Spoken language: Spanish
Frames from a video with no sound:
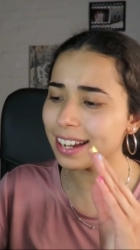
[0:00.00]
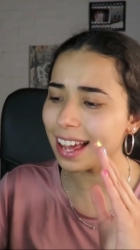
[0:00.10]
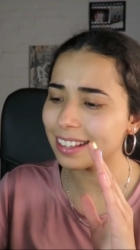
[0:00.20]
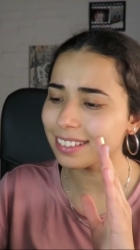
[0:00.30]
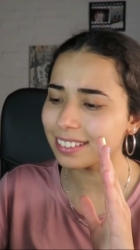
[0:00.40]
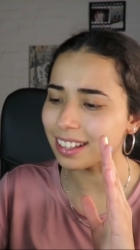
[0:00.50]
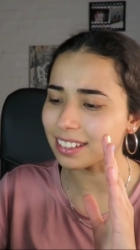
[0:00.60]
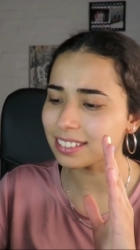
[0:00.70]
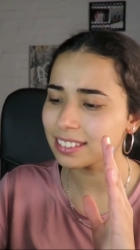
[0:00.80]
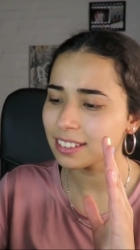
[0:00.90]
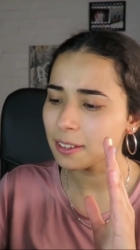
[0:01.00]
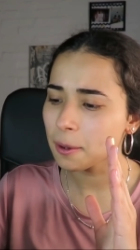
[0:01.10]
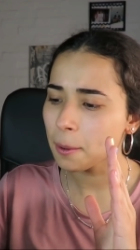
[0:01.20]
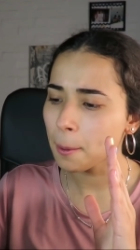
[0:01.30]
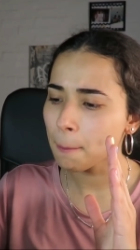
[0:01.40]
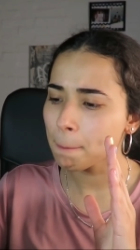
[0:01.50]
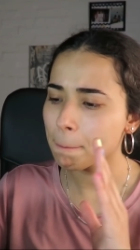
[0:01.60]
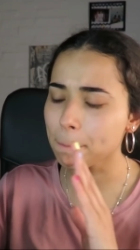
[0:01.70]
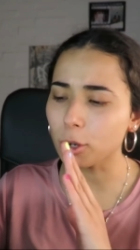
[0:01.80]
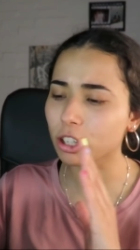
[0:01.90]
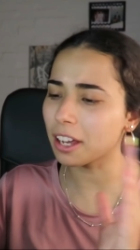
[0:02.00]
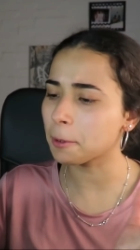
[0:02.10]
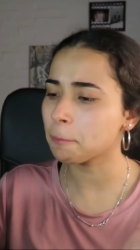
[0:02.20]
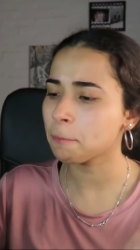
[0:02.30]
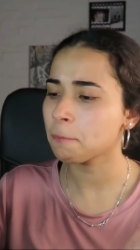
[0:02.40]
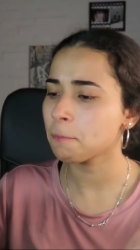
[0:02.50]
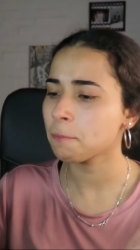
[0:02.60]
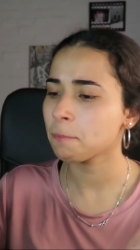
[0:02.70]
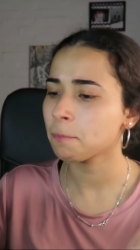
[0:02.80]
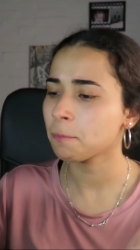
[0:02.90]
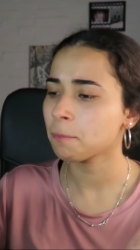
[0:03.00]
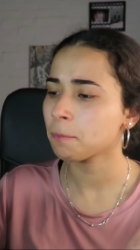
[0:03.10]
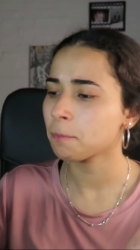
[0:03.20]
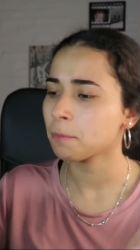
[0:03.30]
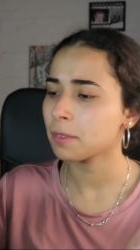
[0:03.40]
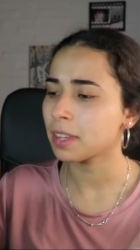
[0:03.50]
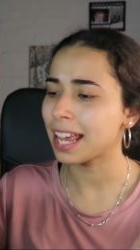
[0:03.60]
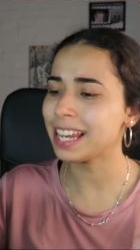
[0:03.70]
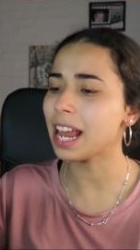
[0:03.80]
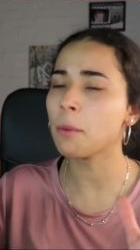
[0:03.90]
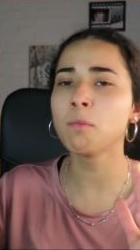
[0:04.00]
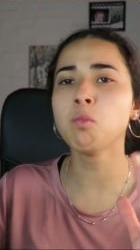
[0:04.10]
en las tetas. ¿Por qué? En las